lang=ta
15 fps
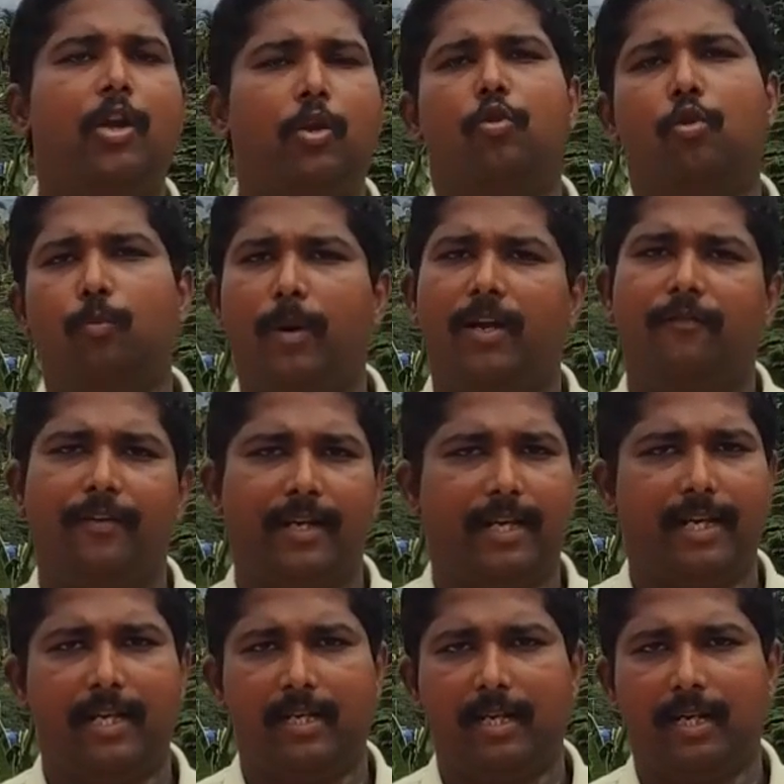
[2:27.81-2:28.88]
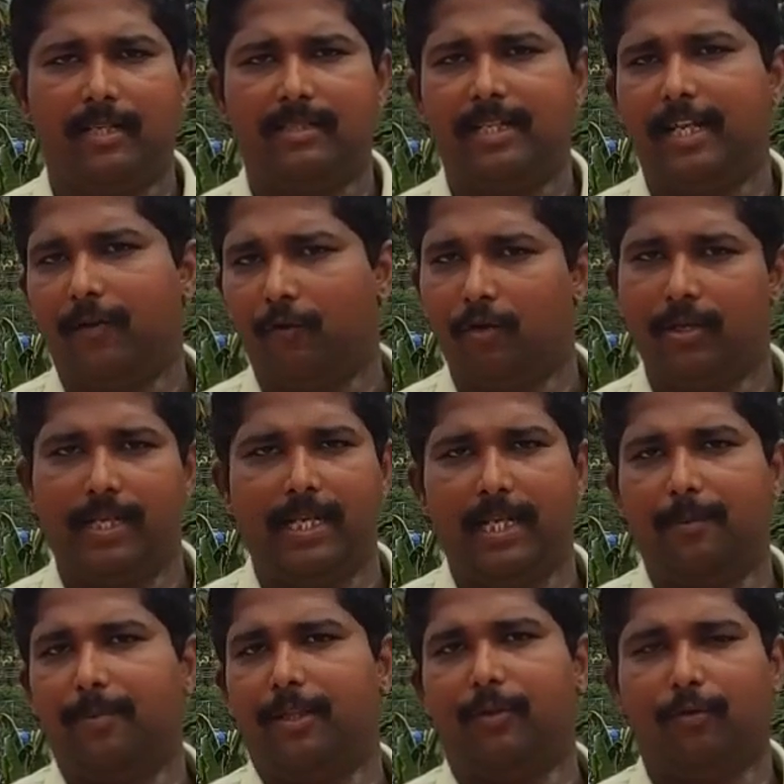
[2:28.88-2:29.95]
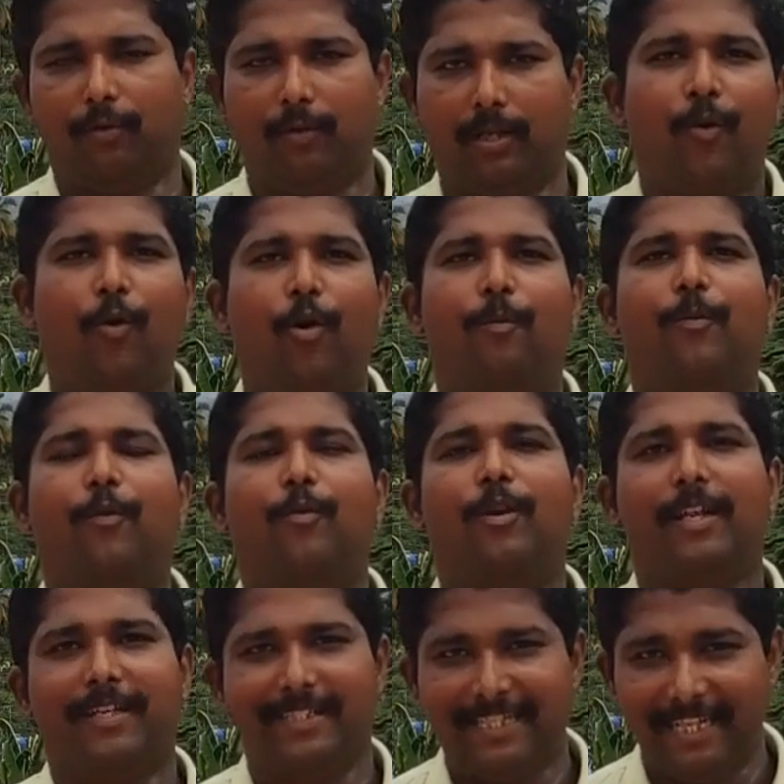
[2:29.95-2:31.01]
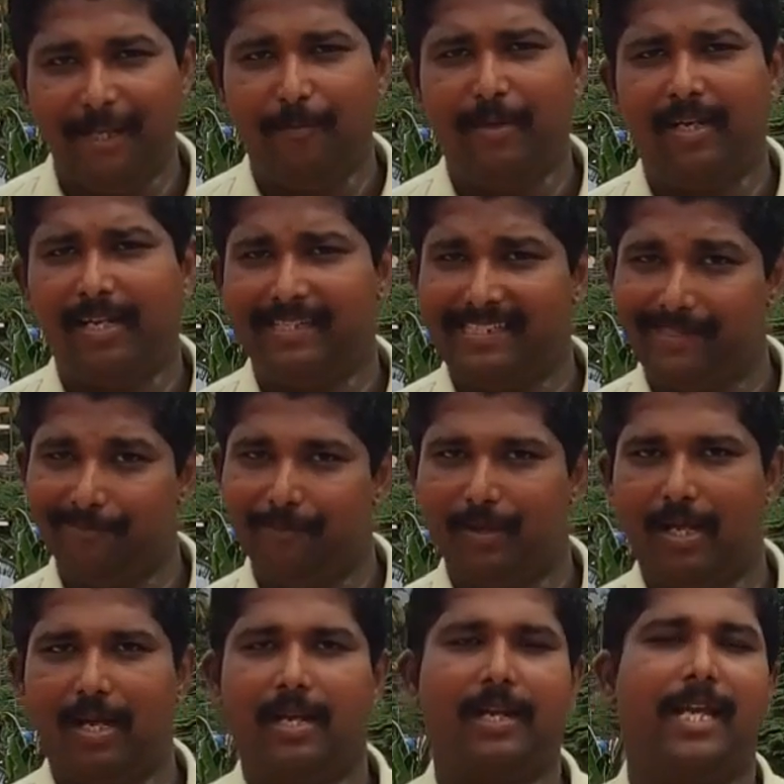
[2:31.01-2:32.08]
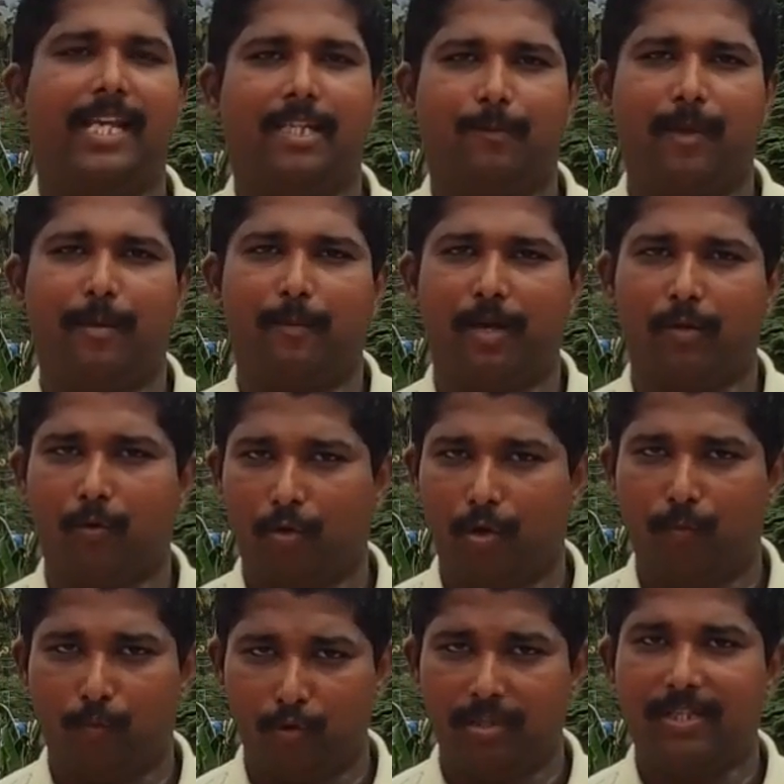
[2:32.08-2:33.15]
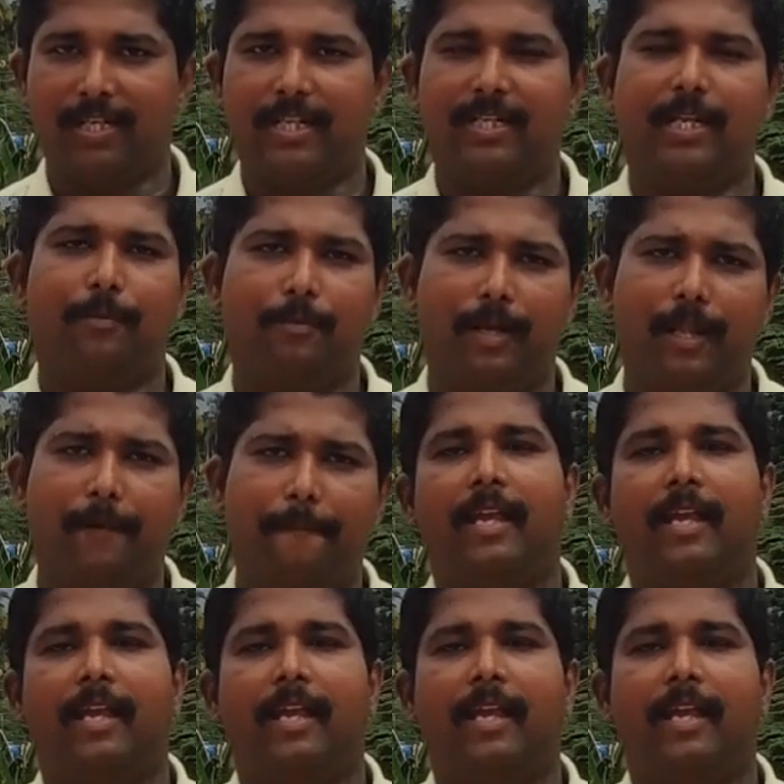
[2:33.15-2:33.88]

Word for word: டூ பாயிண்ட் ஃபைவ் ட்ரில்லியன் டாலர்ஸ்னால் எவ்வளோன்னு நீங்களே பார்த்துக்கோங்க ஹோப் உங்களுக்கு ஜிடிபினா சிம்பிளாக நான் எக்ஸ்பிளைன் பண்ணது உங்களுக்கு புரிஞ்சிருக்குன்னு நம்புகிறேன்